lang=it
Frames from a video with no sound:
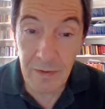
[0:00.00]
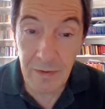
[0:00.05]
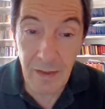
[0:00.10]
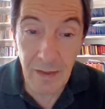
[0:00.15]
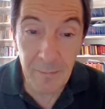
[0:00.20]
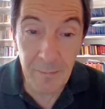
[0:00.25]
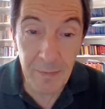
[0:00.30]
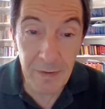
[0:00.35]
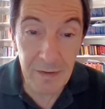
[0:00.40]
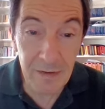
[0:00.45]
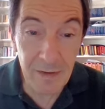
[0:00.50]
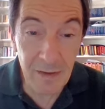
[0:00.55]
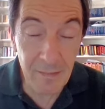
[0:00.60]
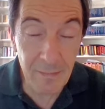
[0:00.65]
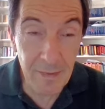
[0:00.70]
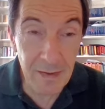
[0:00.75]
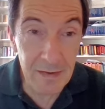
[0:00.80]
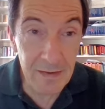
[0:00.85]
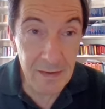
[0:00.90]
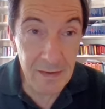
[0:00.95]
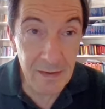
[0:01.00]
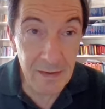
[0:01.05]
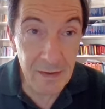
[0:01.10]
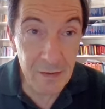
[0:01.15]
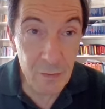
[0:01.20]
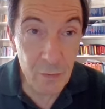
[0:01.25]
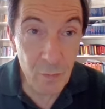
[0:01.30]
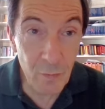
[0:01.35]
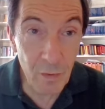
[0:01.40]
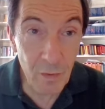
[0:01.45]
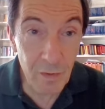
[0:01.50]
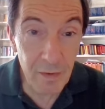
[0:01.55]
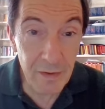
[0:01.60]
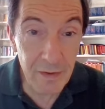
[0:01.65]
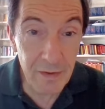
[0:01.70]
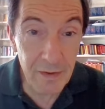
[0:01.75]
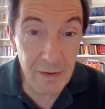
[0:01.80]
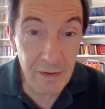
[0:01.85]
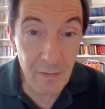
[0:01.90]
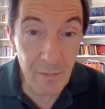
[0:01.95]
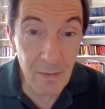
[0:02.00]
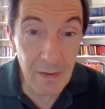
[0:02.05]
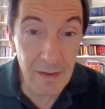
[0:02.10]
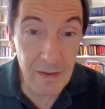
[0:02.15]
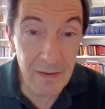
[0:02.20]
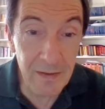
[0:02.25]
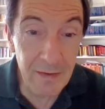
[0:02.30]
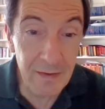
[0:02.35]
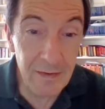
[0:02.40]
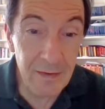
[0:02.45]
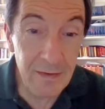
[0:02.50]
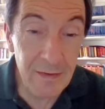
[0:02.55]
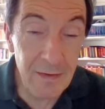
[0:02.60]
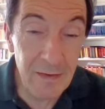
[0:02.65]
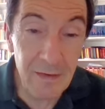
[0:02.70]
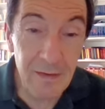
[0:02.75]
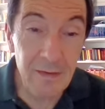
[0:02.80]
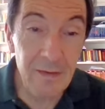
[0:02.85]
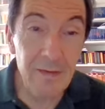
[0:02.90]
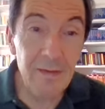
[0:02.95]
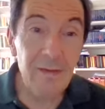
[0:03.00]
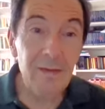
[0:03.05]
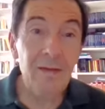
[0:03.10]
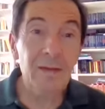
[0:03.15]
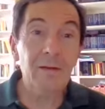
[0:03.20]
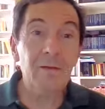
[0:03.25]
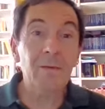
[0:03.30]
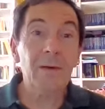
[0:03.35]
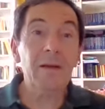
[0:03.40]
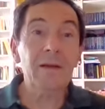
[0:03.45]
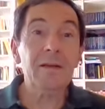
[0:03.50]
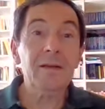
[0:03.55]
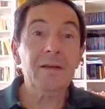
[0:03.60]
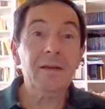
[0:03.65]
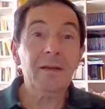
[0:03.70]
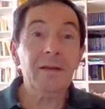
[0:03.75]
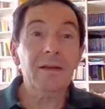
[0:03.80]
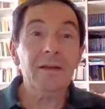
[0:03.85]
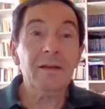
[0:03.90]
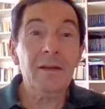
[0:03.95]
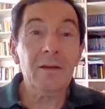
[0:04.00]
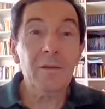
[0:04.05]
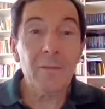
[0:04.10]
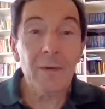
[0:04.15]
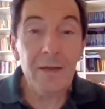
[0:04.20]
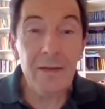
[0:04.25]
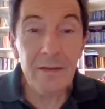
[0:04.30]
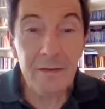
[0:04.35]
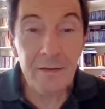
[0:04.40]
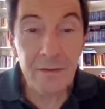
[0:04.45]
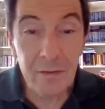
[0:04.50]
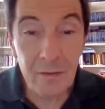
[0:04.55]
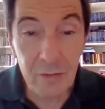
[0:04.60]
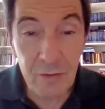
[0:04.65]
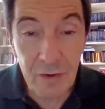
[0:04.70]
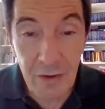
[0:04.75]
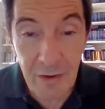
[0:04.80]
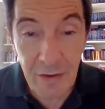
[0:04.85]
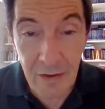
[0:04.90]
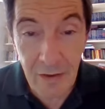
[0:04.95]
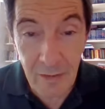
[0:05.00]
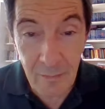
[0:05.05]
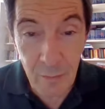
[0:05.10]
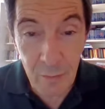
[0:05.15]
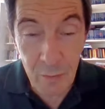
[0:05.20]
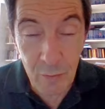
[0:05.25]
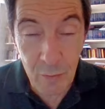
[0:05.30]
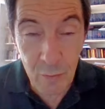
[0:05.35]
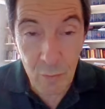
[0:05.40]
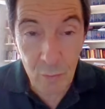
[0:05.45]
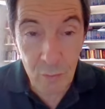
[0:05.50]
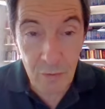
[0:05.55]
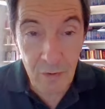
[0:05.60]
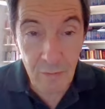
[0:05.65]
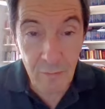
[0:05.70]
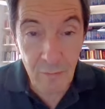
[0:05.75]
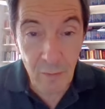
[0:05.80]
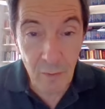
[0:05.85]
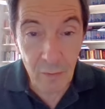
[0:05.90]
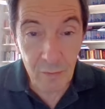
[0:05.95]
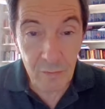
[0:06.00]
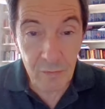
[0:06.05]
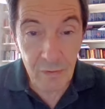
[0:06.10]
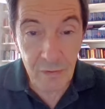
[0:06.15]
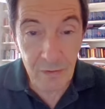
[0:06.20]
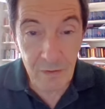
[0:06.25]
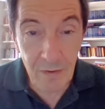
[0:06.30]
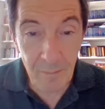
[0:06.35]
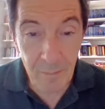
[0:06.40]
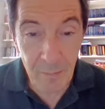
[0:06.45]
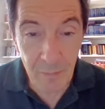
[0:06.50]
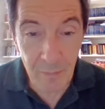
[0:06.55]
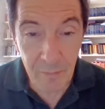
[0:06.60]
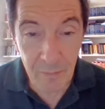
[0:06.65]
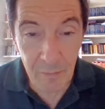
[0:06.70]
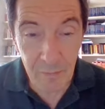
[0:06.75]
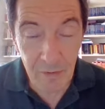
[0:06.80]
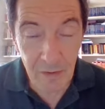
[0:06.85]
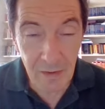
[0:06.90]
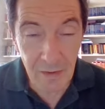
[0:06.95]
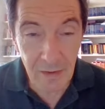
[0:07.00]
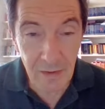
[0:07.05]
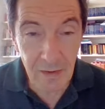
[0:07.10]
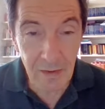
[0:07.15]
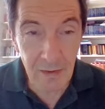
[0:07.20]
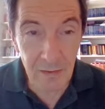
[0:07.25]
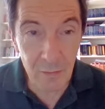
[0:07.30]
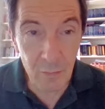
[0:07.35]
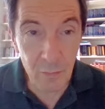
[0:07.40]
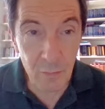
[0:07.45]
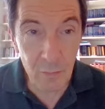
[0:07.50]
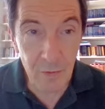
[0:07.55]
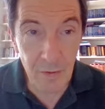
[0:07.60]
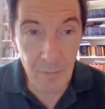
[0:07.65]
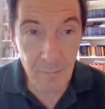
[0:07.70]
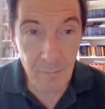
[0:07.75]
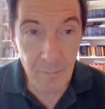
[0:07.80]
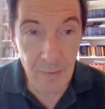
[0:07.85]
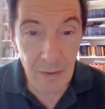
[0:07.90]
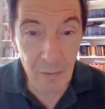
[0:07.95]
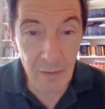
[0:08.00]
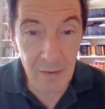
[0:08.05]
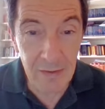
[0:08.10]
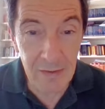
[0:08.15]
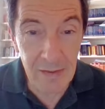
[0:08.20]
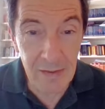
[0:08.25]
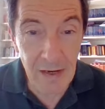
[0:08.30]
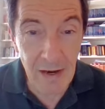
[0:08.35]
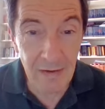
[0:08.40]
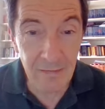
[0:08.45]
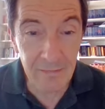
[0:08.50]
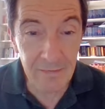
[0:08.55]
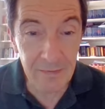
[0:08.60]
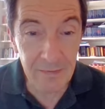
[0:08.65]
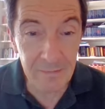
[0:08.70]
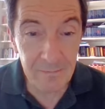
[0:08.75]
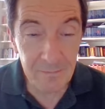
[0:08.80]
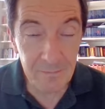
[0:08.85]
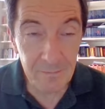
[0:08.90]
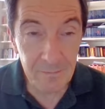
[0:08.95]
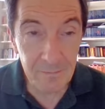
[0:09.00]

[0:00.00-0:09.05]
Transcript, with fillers: le tappe intermedie della scuola, nelle quali, nelle quali, eh, nelle quali cercheremo in tutti i modi di approfondire alcune parole chiave